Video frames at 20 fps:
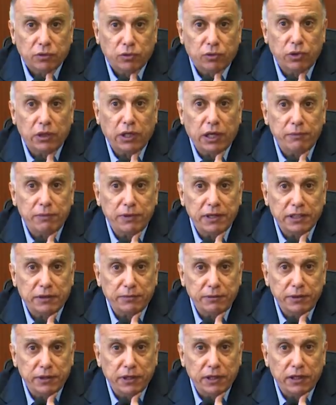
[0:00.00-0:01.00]
كل عملية
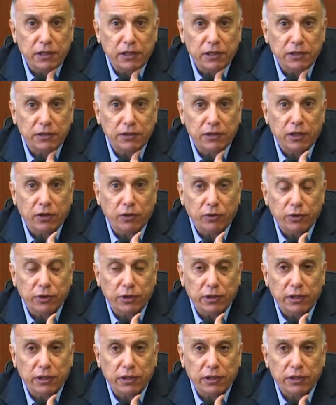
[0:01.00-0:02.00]
بناء
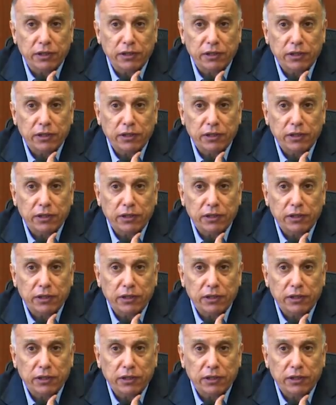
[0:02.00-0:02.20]
ناخذها